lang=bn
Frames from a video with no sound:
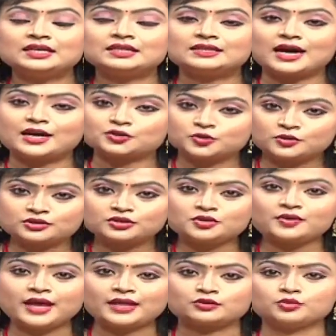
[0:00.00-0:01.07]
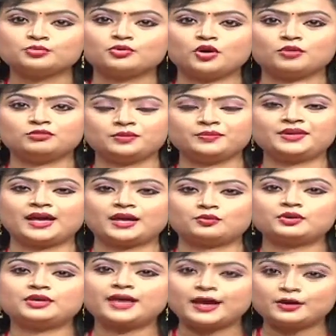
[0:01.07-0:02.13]
তা সত্ত্বেও এত প্রবলেম কেন
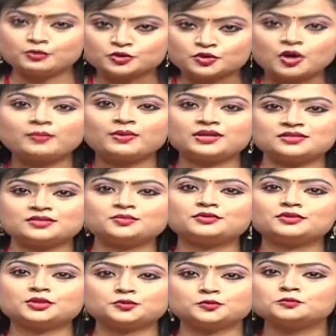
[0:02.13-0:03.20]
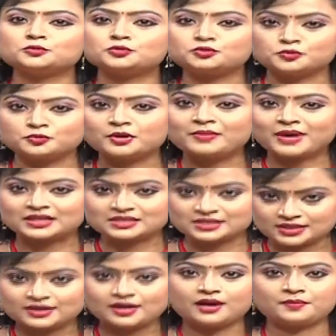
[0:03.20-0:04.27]
কেন সবার জীবনটা সুন্দর সুরে
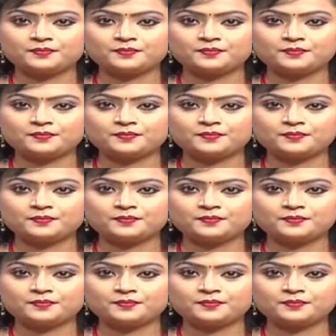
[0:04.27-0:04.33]
বাঁধছে না